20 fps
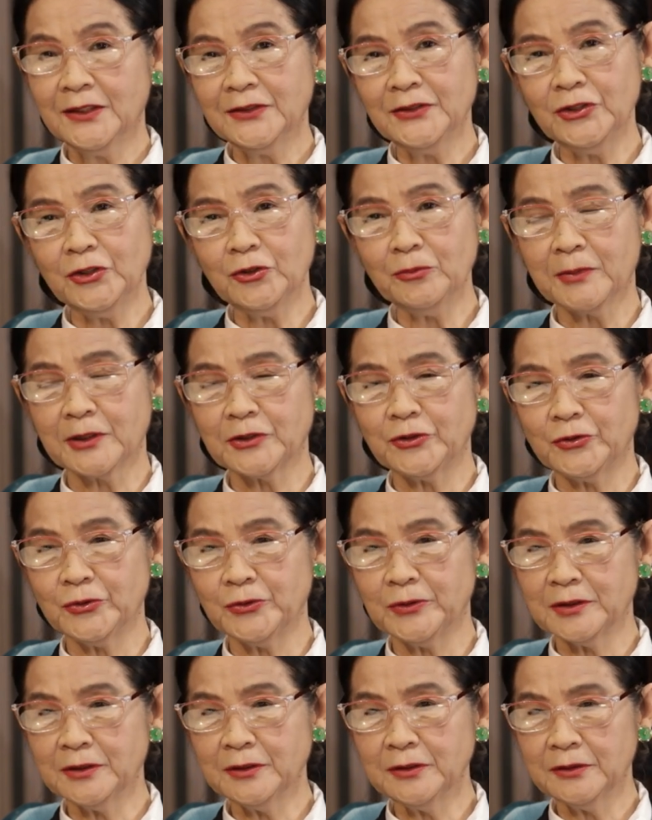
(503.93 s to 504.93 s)
nếu mà
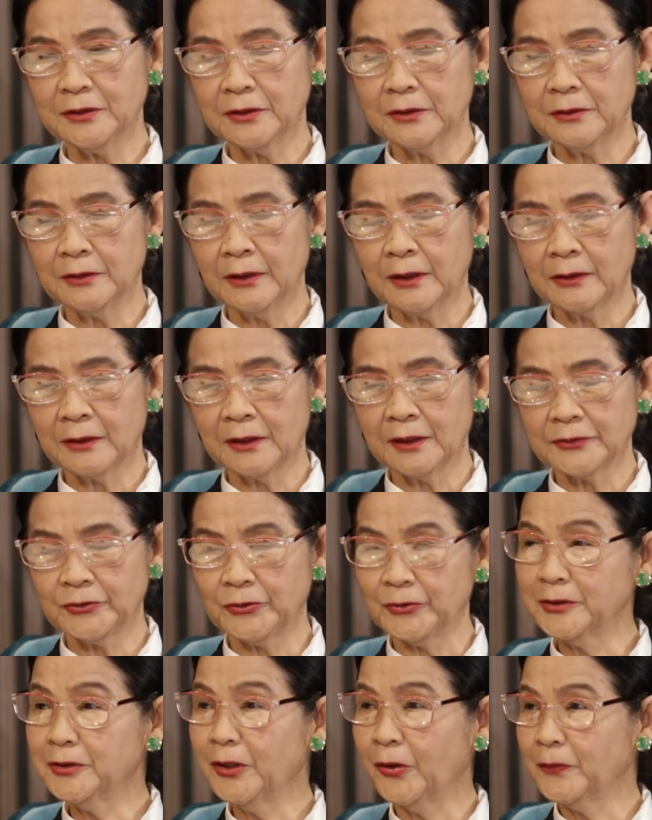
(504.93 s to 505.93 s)
chuyển uh,
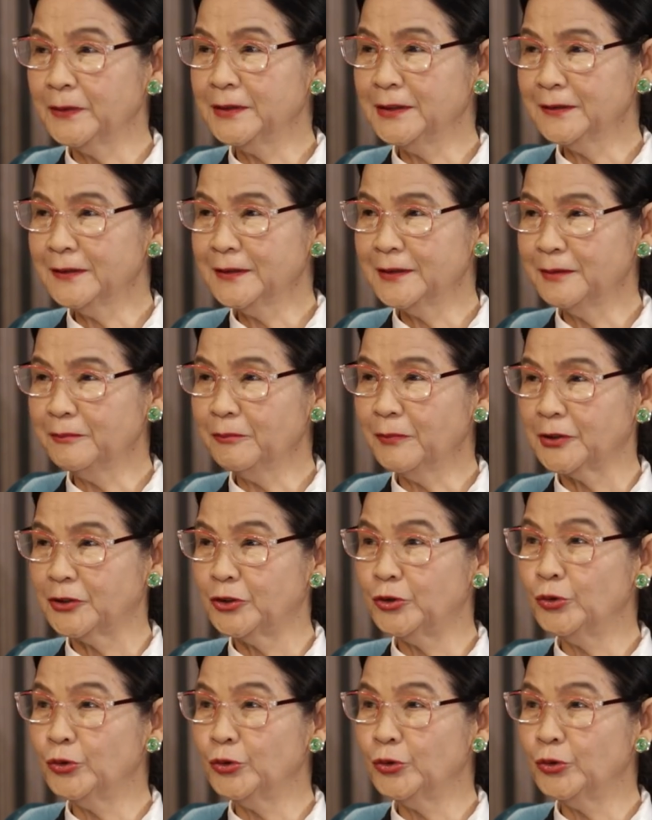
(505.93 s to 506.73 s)
chuyển đổi giới tính mà